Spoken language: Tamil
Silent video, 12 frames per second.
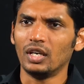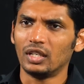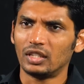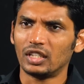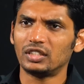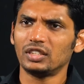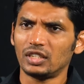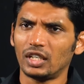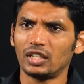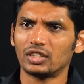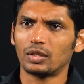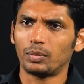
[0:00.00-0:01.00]
இந்த எஸ்டி
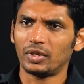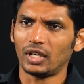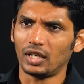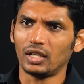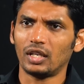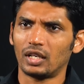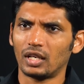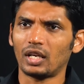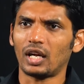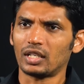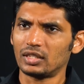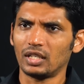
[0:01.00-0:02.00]
ஸ்டேட்டஸுக்கு பின்னாடி நிறைய
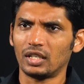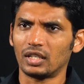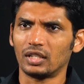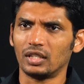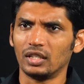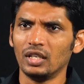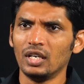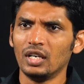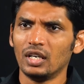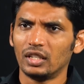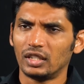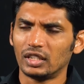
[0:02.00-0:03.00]
அரசியல் இருக்குது
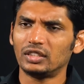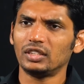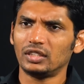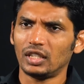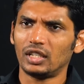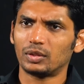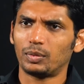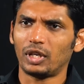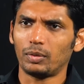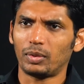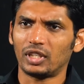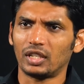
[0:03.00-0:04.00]
இந்த எஸ்டி ஸ்டேட்டஸ்க்கு
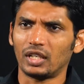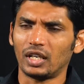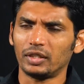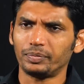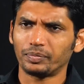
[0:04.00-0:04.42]
பின்னாடி பார்த்திங்கன்னா